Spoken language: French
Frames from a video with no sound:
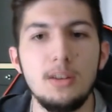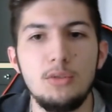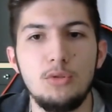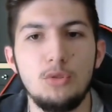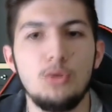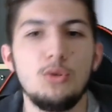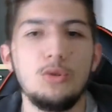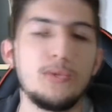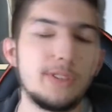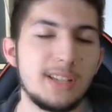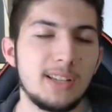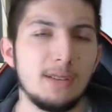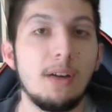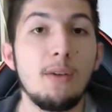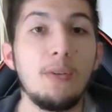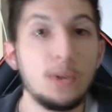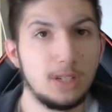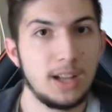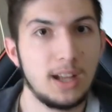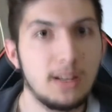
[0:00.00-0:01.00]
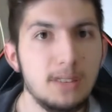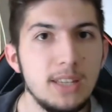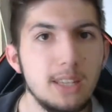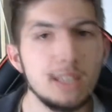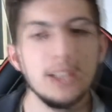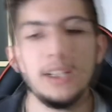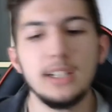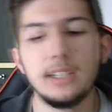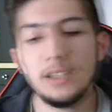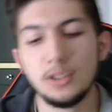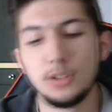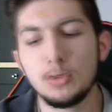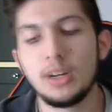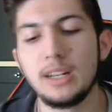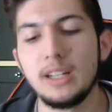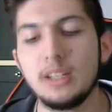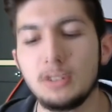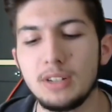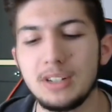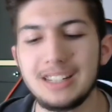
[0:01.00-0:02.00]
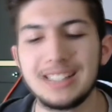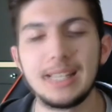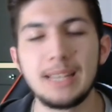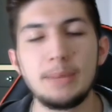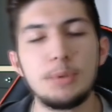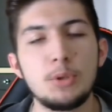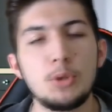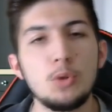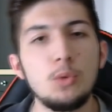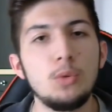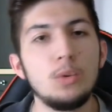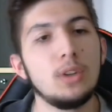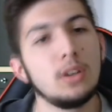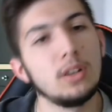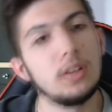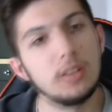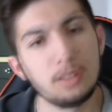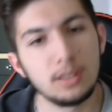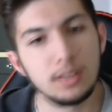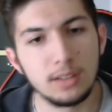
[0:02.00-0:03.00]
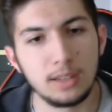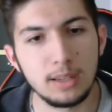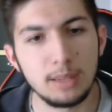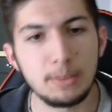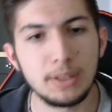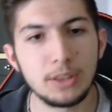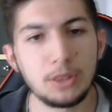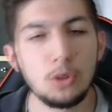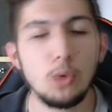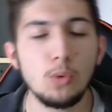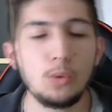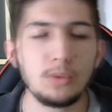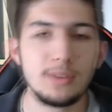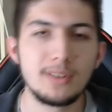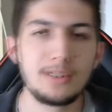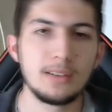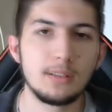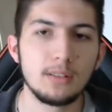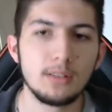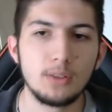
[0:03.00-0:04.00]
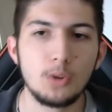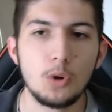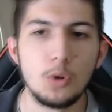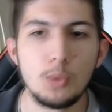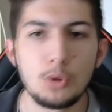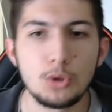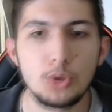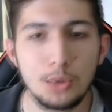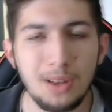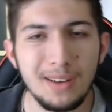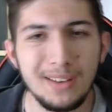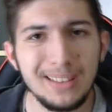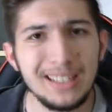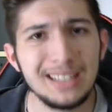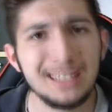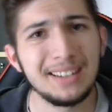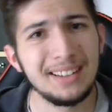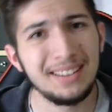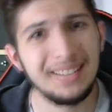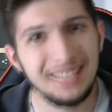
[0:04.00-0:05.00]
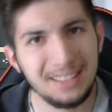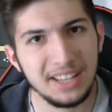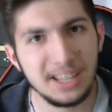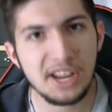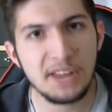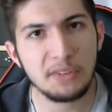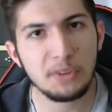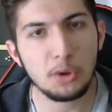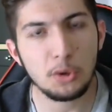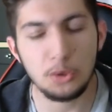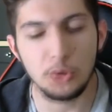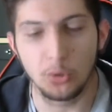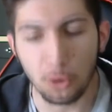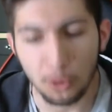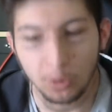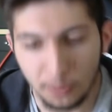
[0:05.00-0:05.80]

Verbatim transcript: et du coup, je veux savoir votre avis. Donc, allez dans la description. Et maintenant, commençons avec DLF32.